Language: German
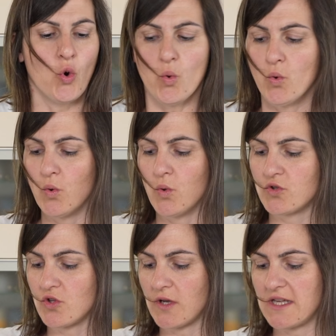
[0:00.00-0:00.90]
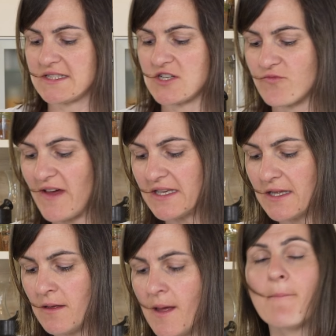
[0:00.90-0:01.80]
und dann geht es auch schon
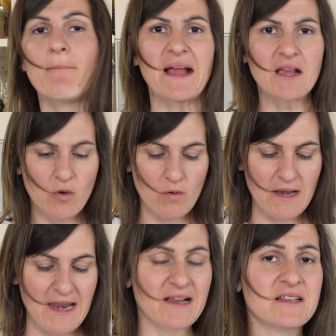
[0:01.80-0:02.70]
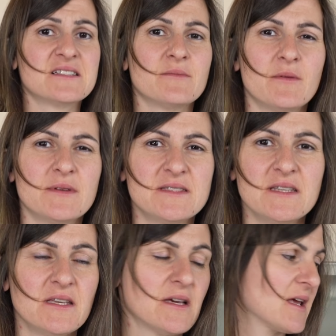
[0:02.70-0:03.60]
weiter. Backrohr langsam aber
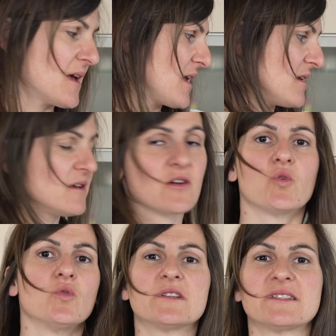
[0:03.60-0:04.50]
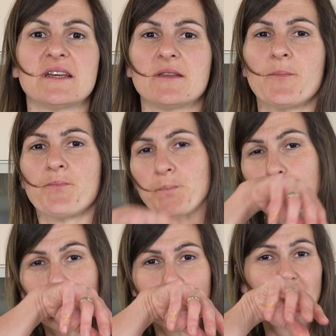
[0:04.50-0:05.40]
sicher gegen Ende der Kühlzeit
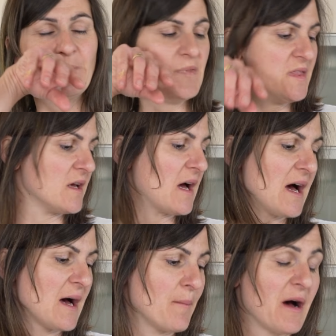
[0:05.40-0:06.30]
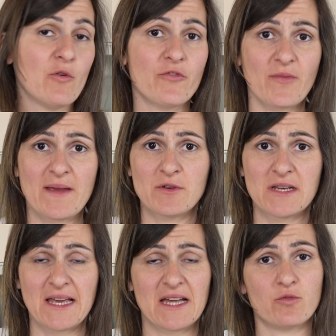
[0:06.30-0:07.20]
ähm, auf
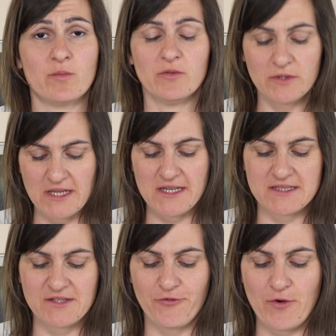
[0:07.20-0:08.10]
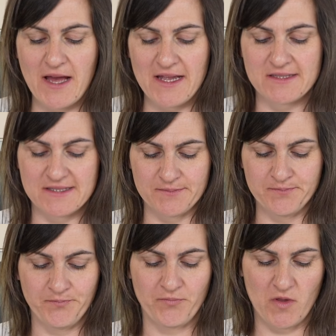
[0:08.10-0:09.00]
200 Grad Ober-Unterhitze vorheizen
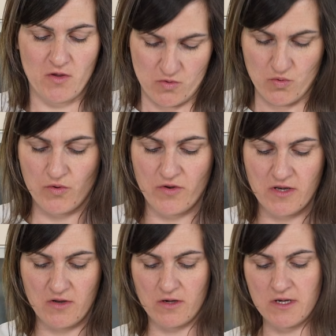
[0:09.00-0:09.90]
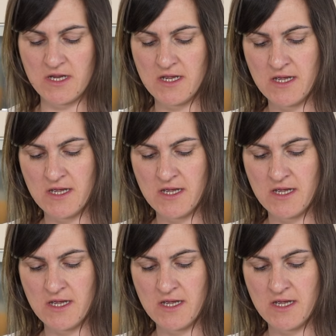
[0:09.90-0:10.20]
und dann